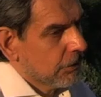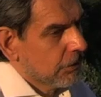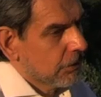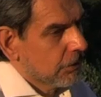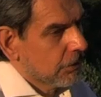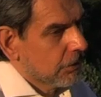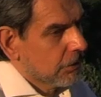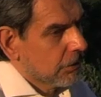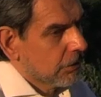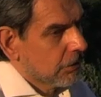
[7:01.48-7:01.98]

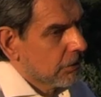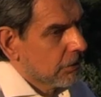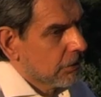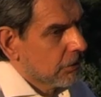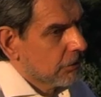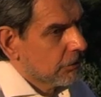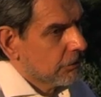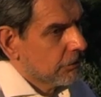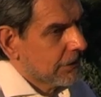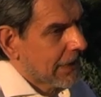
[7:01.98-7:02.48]

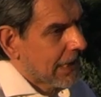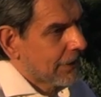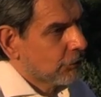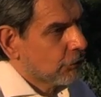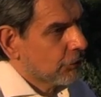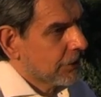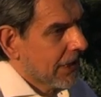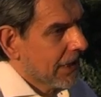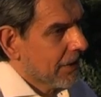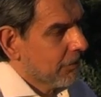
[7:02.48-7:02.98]
eh,
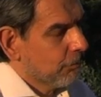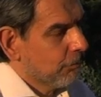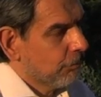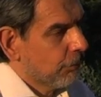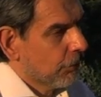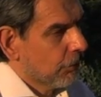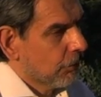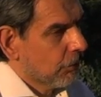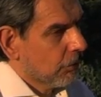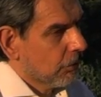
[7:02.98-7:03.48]
tanto
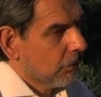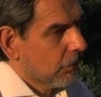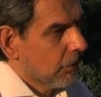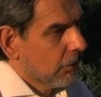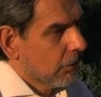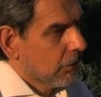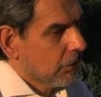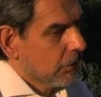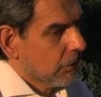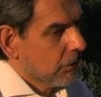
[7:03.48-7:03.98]
tempo
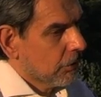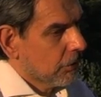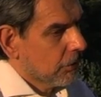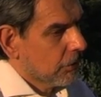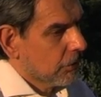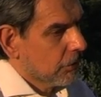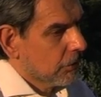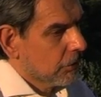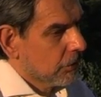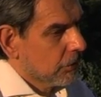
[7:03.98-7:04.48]

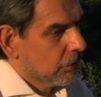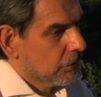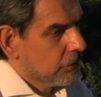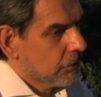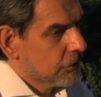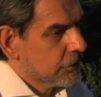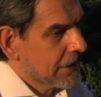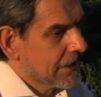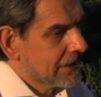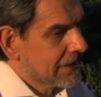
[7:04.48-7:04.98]
eh,
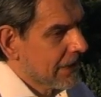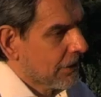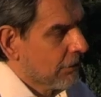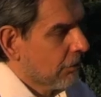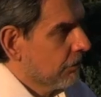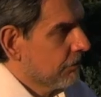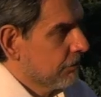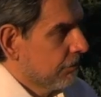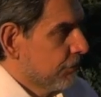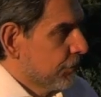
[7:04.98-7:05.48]
senza,
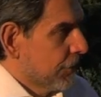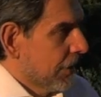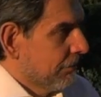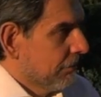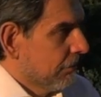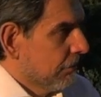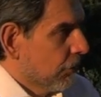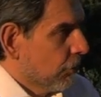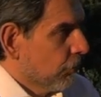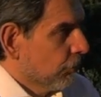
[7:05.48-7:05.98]
cioè,
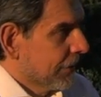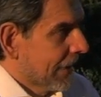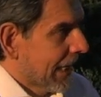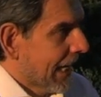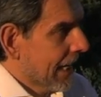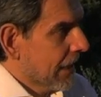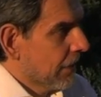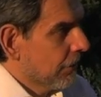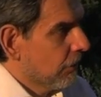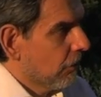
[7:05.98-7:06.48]

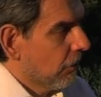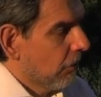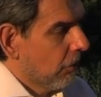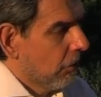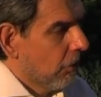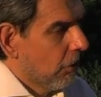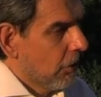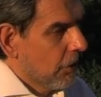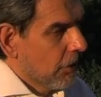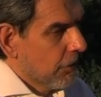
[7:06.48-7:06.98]

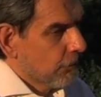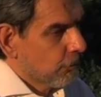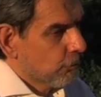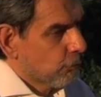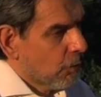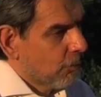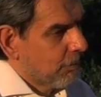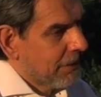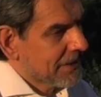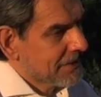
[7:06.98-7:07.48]
contraendolo
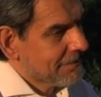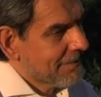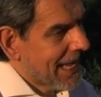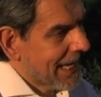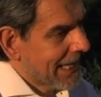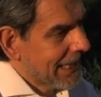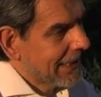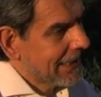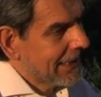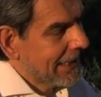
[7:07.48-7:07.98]
può
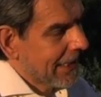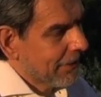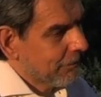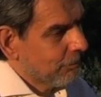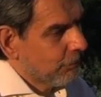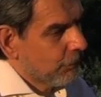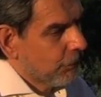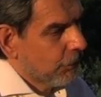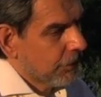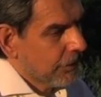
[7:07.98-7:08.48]
plasmare il
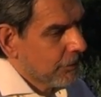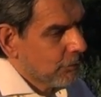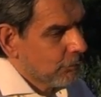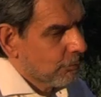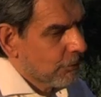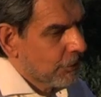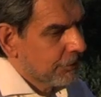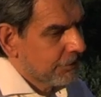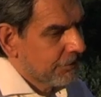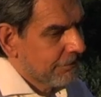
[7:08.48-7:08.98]
tempo in un
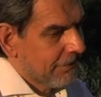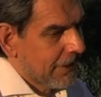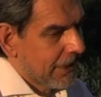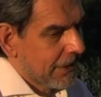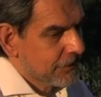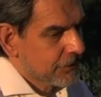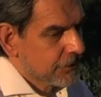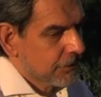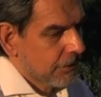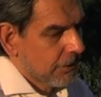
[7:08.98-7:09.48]
modo
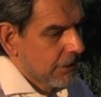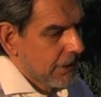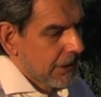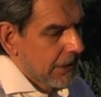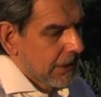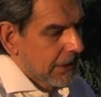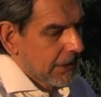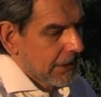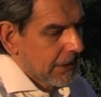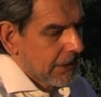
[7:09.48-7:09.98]
diverso.
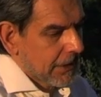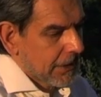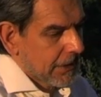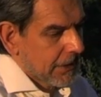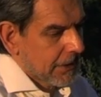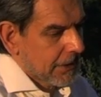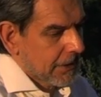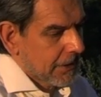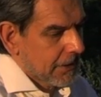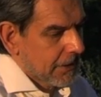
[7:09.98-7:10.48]

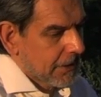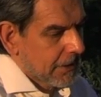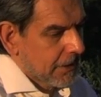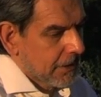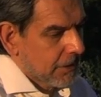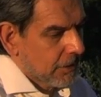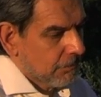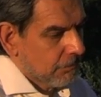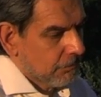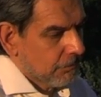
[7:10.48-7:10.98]

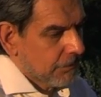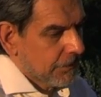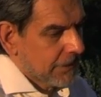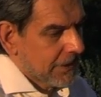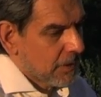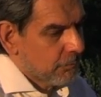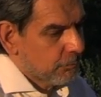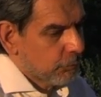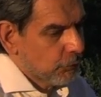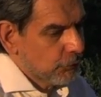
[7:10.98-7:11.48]
E
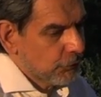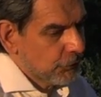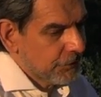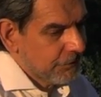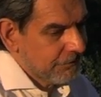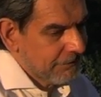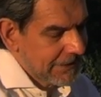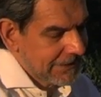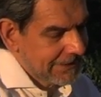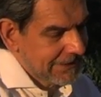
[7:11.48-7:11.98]
dal punto di
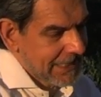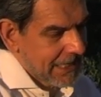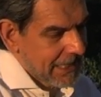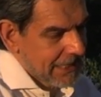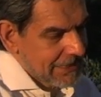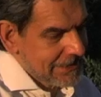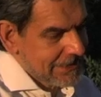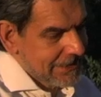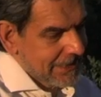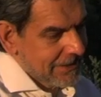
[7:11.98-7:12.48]

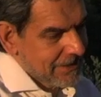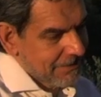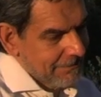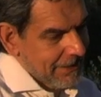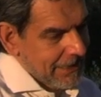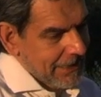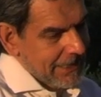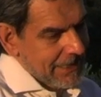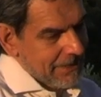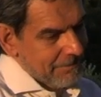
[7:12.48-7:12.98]
vista
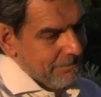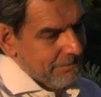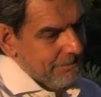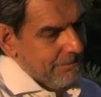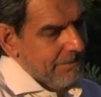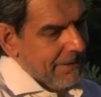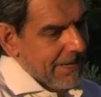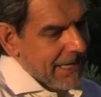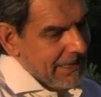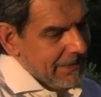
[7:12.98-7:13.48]
strettamente
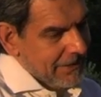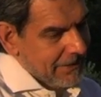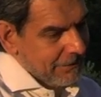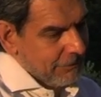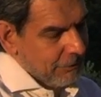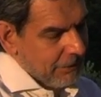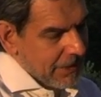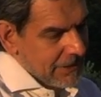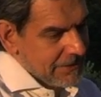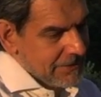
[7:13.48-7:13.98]

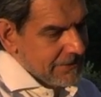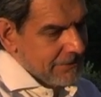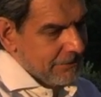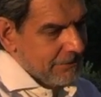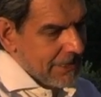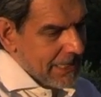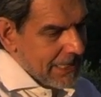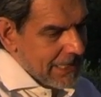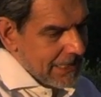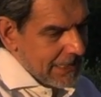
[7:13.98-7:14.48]

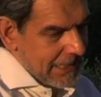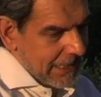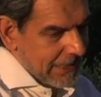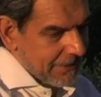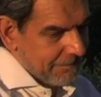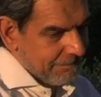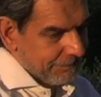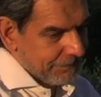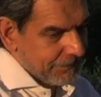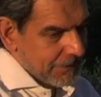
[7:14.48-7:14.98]

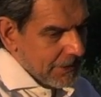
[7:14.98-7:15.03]
pratico-razionale,